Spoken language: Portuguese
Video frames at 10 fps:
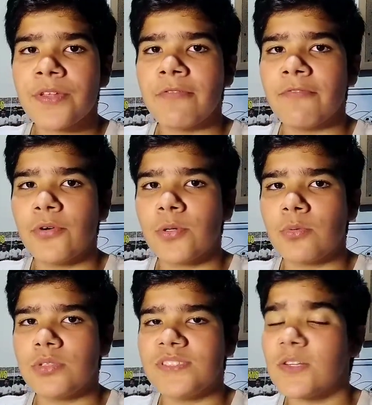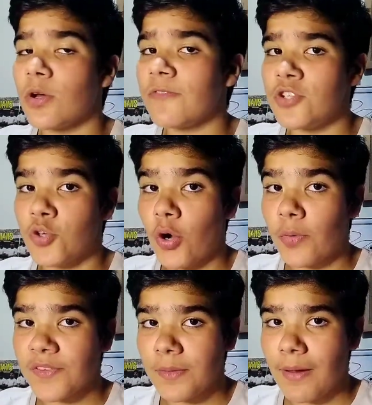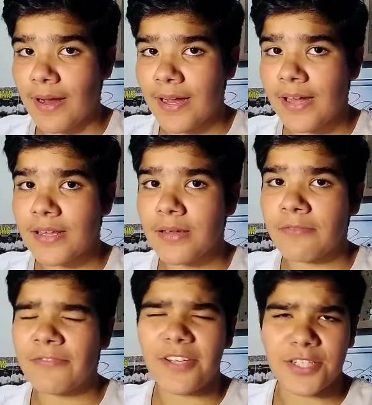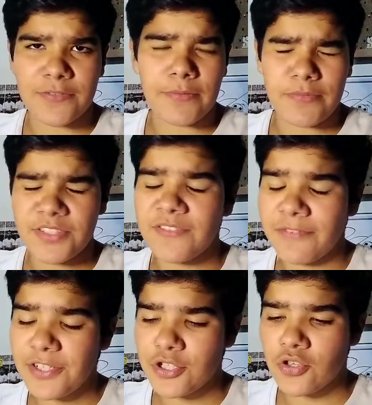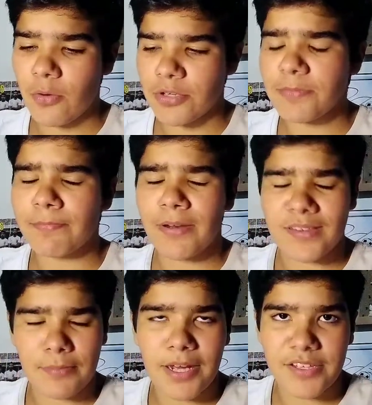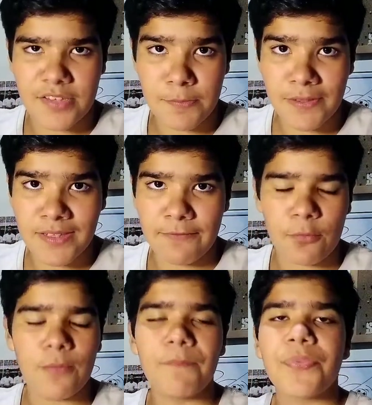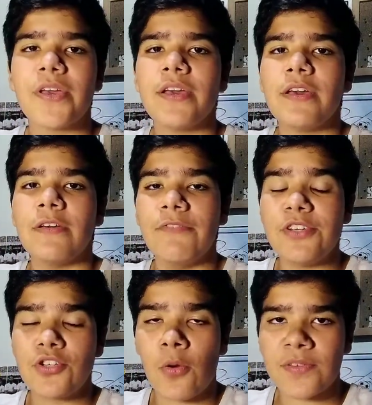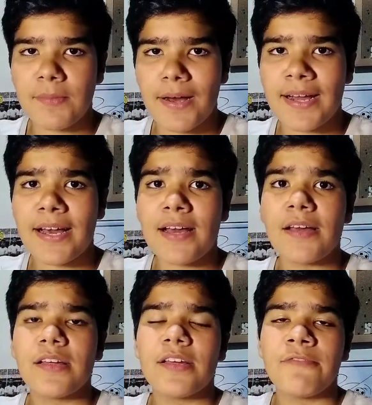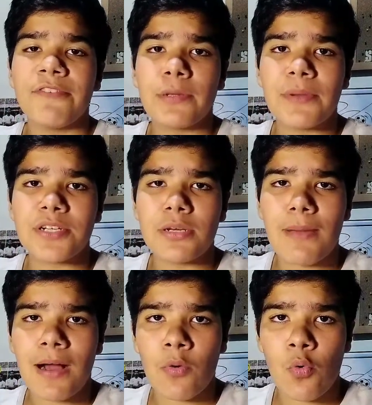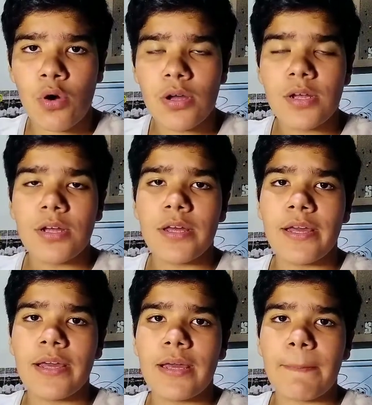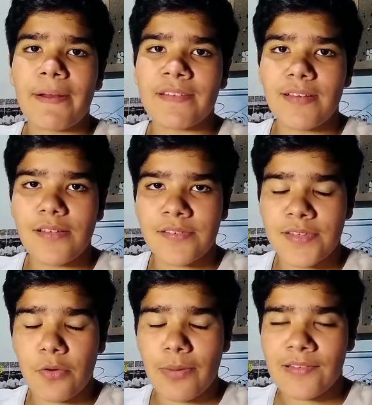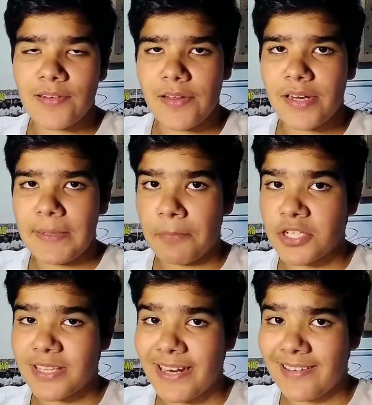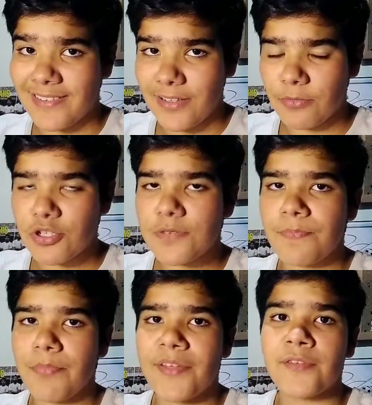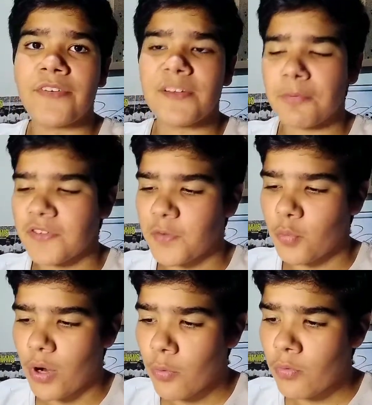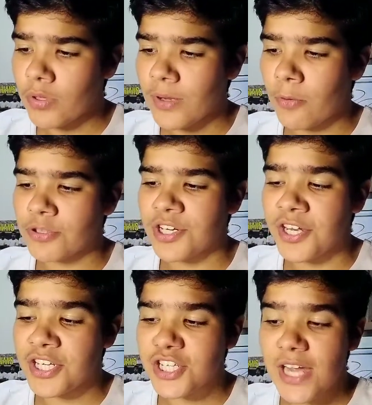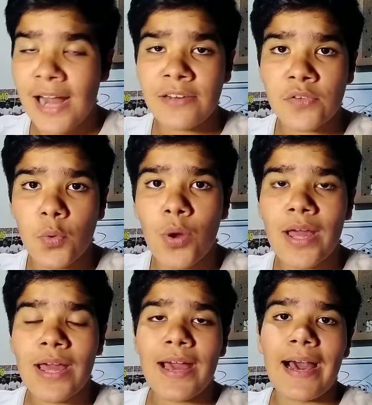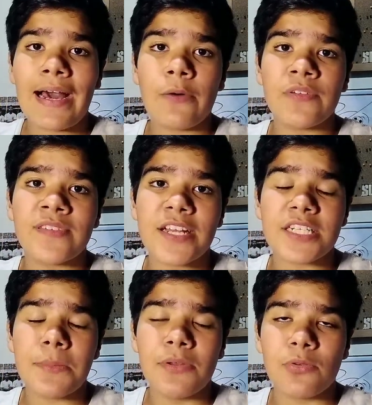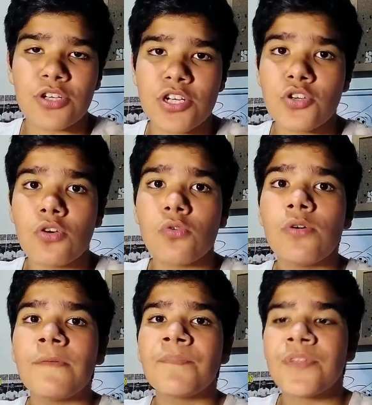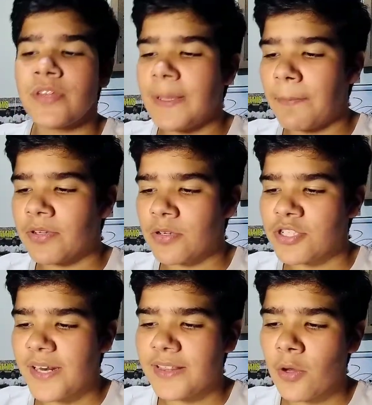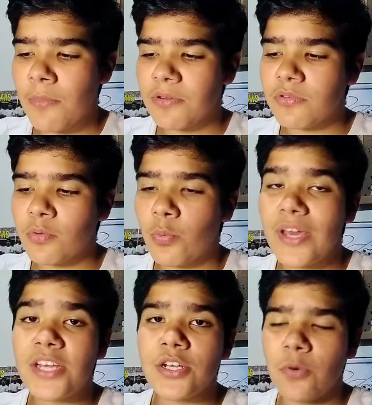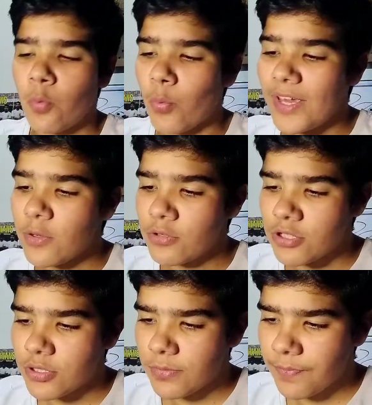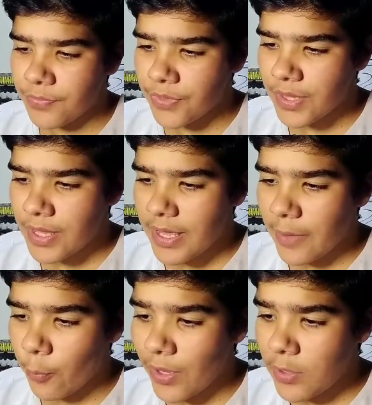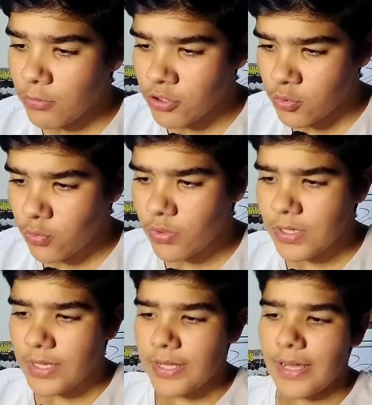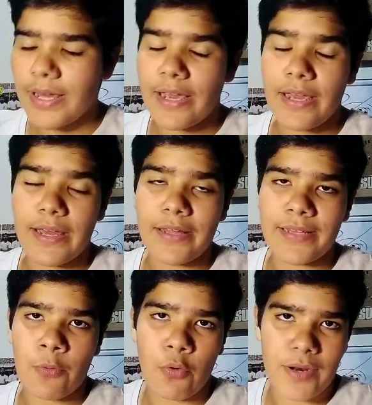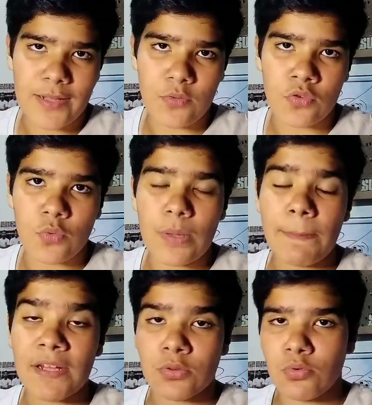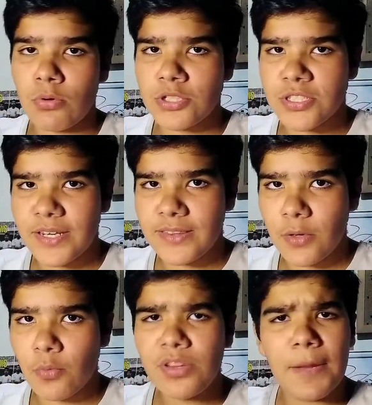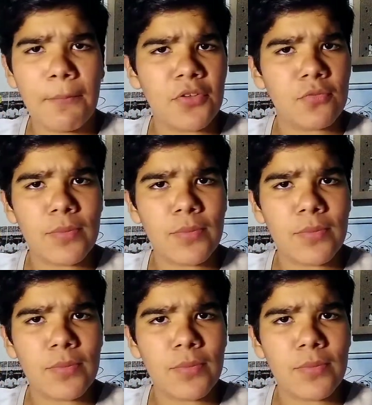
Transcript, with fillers: Foram 19 jogos sem marcar, né? 20, 20 jogos, para ser mais específico. 20 jogos sem marcar, finalmente ele marcou é, para a seleção brasileira depois de 3 anos. O Brasil venceu por 5 a 1 né? Gols de Richarlison aos 7 minutos de jogo. Depois, aos 31 minutos, o Wei, Wei, Wei Ju é, da Coreia do Sul empatou os 31 e depois o